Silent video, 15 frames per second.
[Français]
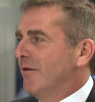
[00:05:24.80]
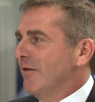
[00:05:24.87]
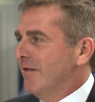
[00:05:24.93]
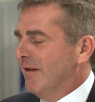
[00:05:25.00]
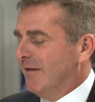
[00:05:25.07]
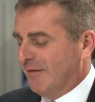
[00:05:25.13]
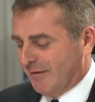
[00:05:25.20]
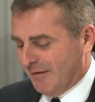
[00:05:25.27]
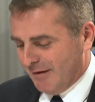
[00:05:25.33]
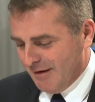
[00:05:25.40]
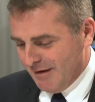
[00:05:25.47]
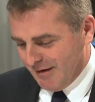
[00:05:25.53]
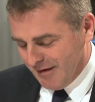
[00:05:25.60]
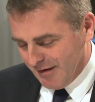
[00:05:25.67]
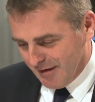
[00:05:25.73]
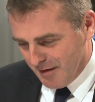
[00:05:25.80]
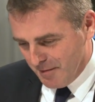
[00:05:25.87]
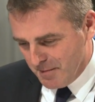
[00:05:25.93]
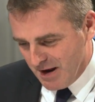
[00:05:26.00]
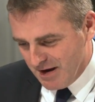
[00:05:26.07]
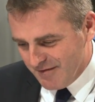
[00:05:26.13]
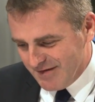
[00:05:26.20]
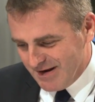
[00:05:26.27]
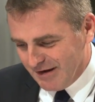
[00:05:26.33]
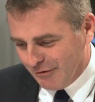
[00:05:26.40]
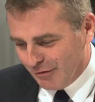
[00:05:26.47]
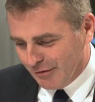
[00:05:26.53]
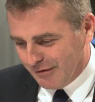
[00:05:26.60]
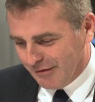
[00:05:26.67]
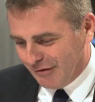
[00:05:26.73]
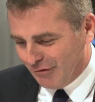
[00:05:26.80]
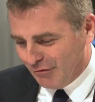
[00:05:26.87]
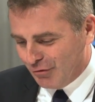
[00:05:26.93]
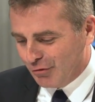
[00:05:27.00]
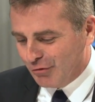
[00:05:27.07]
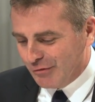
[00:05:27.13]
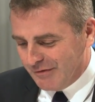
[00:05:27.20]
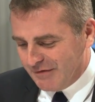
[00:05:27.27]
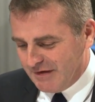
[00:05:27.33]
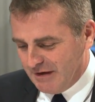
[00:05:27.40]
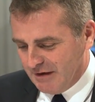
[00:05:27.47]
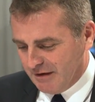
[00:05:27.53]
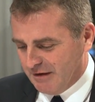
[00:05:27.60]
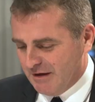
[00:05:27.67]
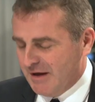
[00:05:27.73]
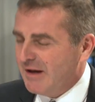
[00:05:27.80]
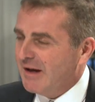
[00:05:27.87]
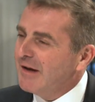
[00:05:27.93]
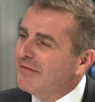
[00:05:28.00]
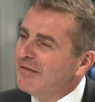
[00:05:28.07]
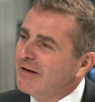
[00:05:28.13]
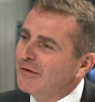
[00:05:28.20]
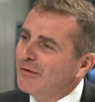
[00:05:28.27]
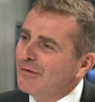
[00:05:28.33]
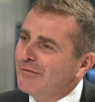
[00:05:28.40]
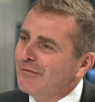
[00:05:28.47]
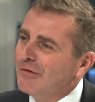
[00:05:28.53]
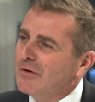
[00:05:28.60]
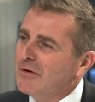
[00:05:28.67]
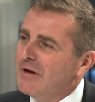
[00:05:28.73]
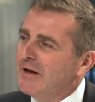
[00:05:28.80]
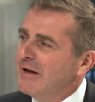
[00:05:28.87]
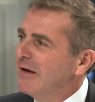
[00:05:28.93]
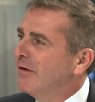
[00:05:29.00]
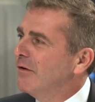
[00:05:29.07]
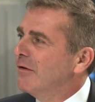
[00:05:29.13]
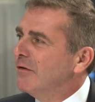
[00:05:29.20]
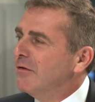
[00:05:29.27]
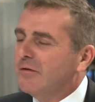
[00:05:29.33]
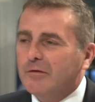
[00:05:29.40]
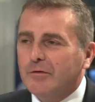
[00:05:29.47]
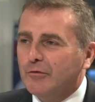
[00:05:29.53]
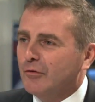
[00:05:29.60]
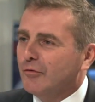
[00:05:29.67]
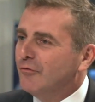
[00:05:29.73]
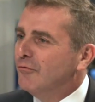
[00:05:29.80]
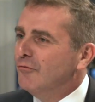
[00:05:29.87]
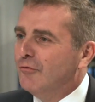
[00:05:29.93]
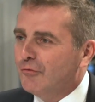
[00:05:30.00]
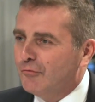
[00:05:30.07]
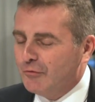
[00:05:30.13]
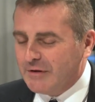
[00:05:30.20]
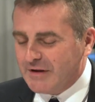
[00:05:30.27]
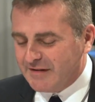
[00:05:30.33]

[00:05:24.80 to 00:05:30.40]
dans cette belle ville de, de Deauville avec vos collègues de, toutes